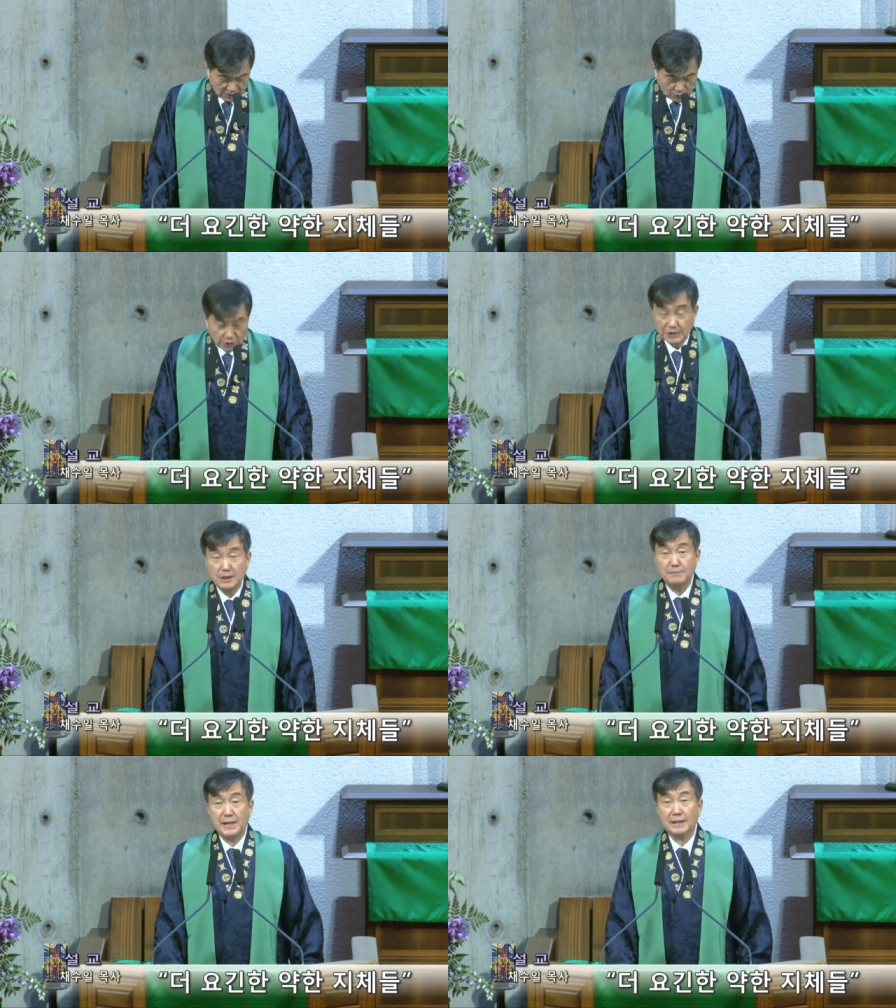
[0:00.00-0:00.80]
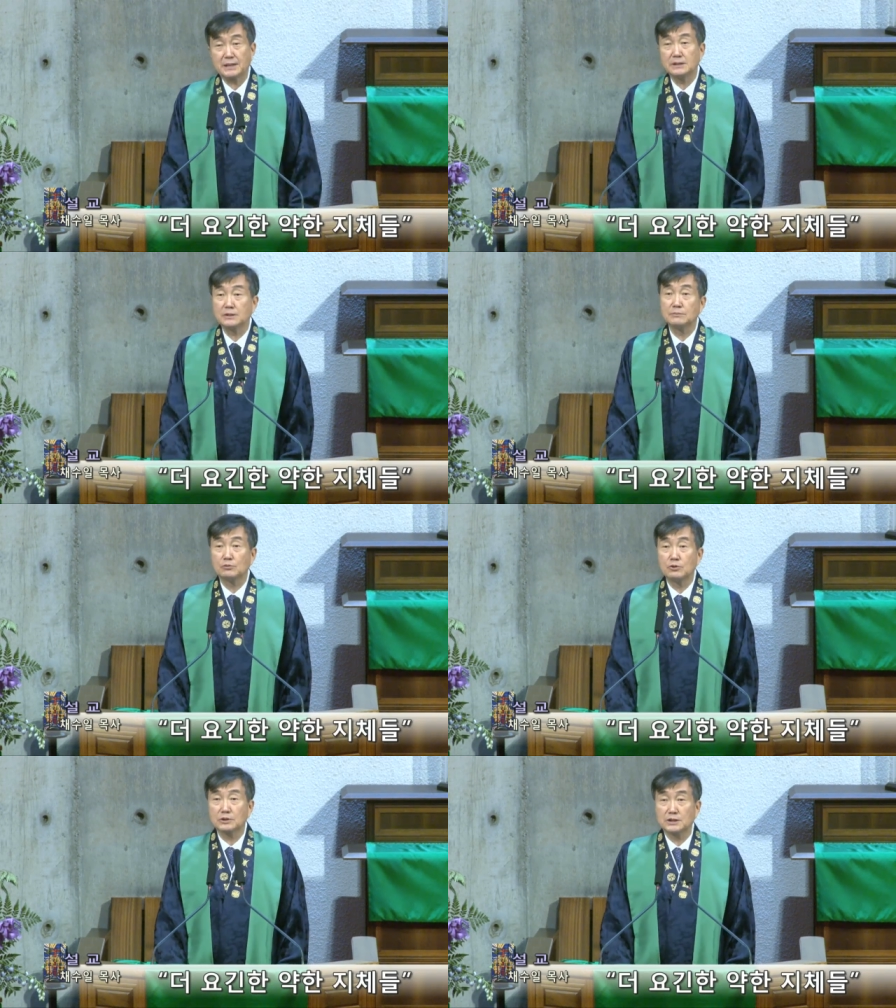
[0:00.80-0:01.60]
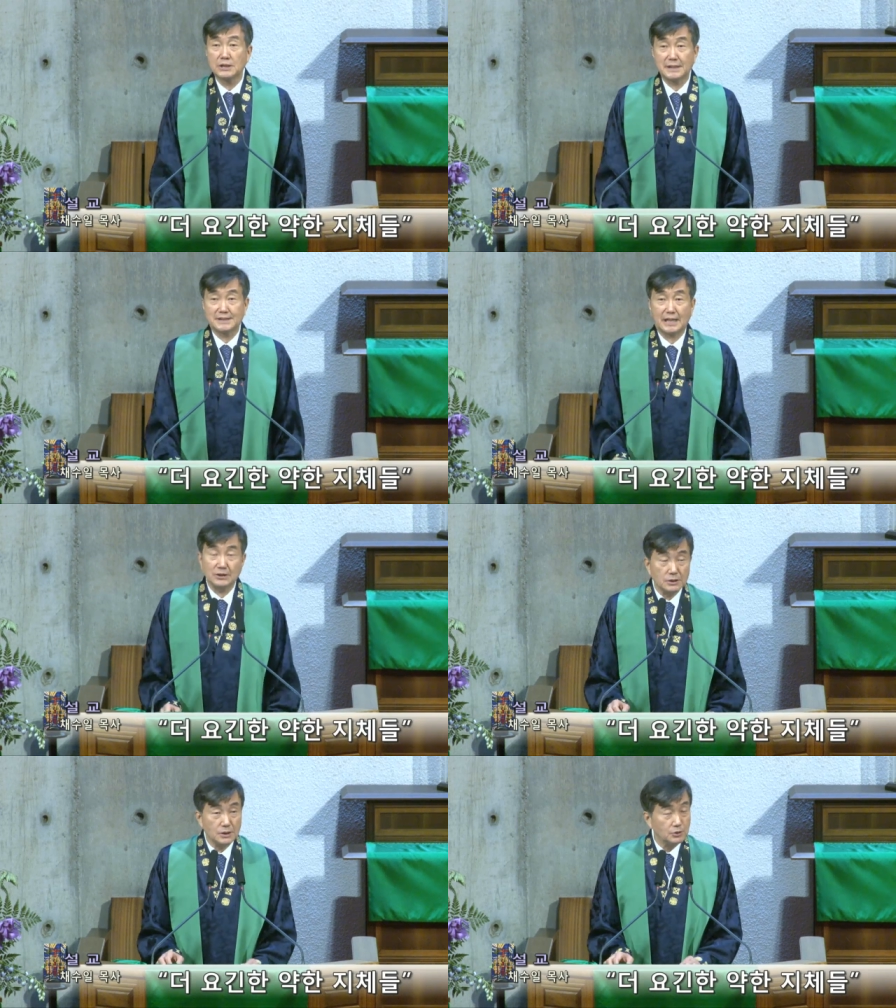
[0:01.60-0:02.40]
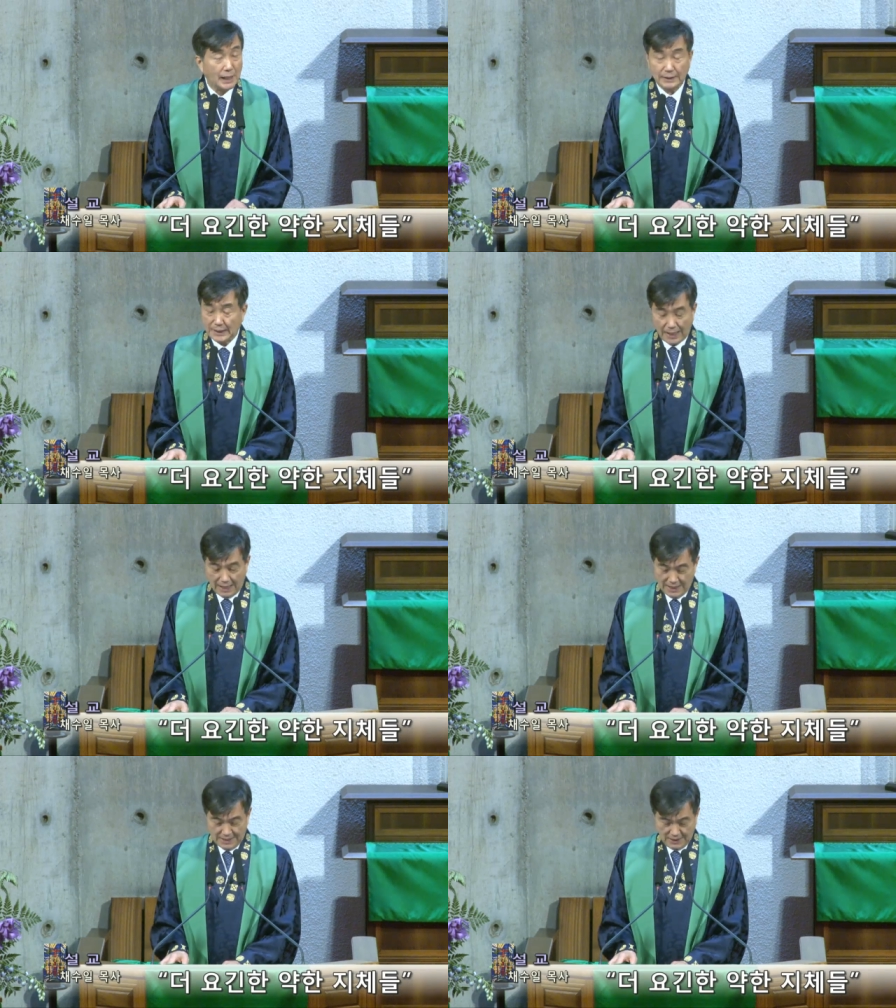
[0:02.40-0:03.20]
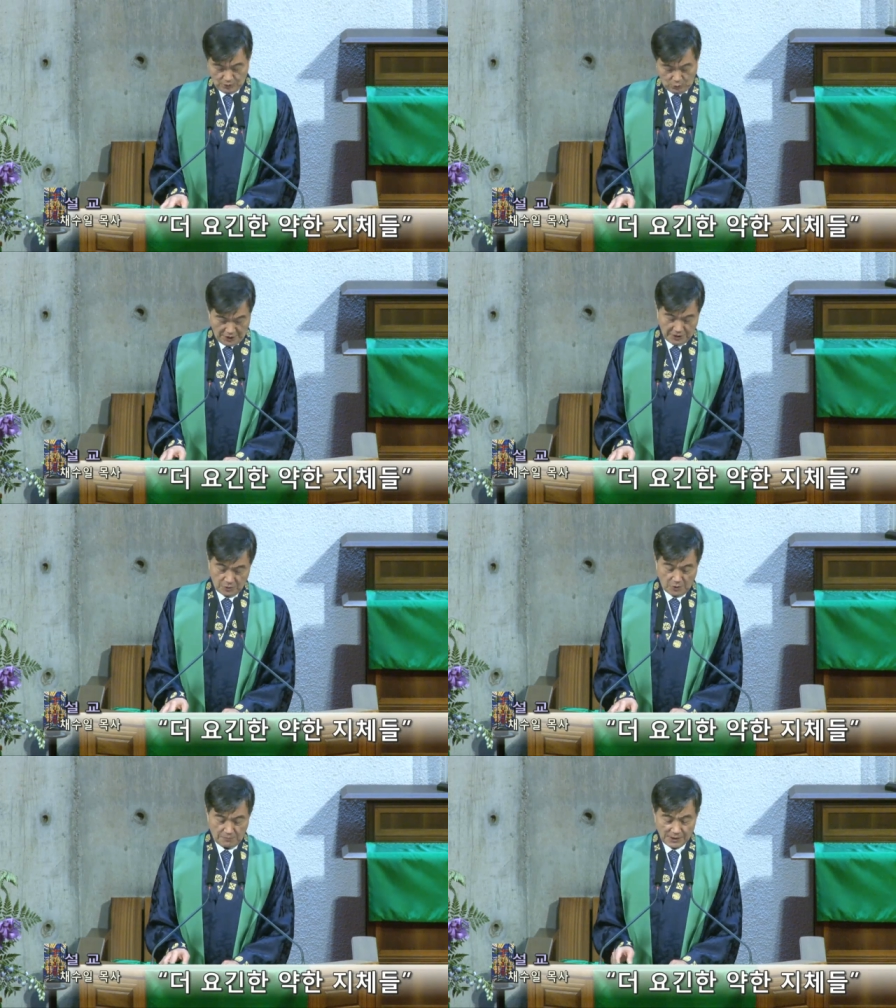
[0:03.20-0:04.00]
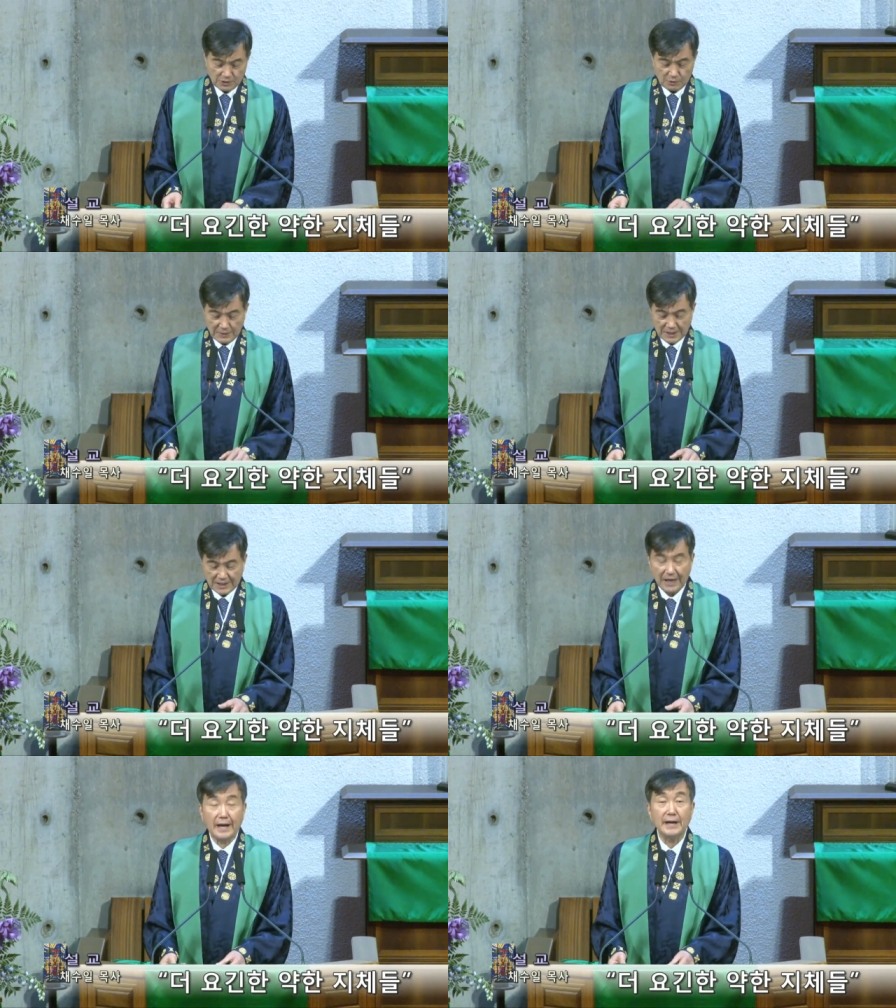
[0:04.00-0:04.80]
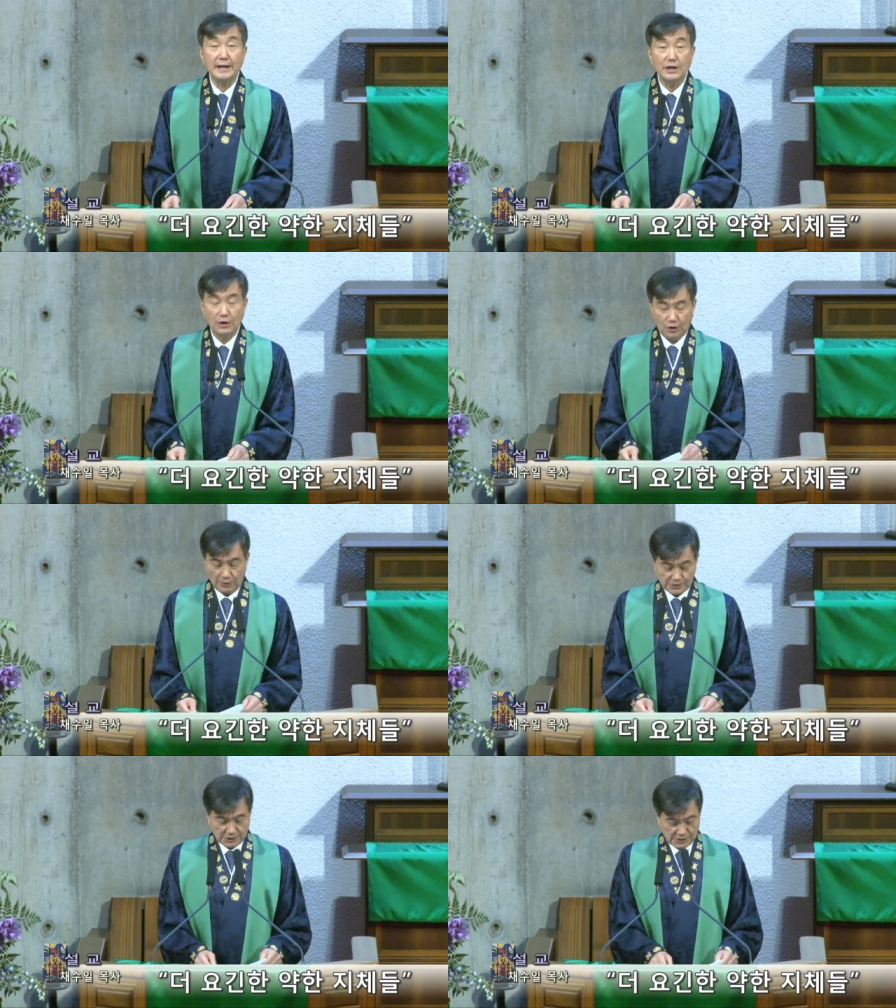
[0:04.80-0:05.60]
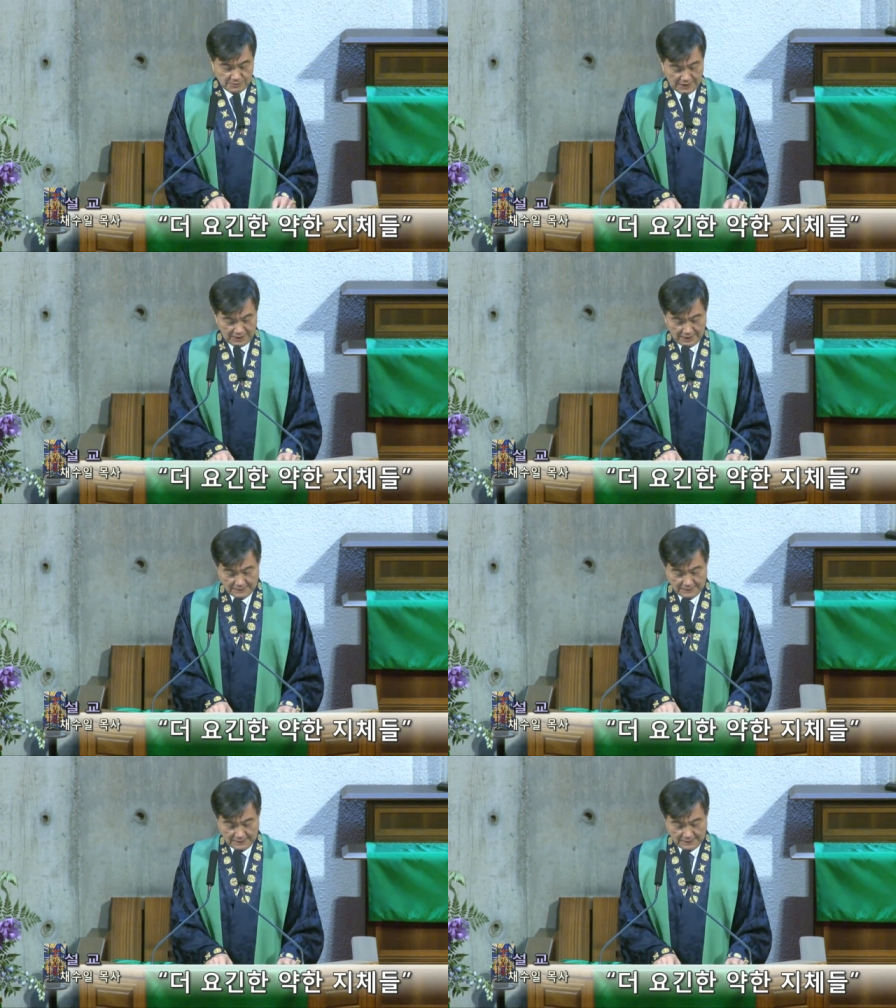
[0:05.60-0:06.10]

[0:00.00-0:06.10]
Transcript: 토지를 빼앗기는 건 물론 그들의 자녀들 도다 노예로 팔 수밖에 없었습니다.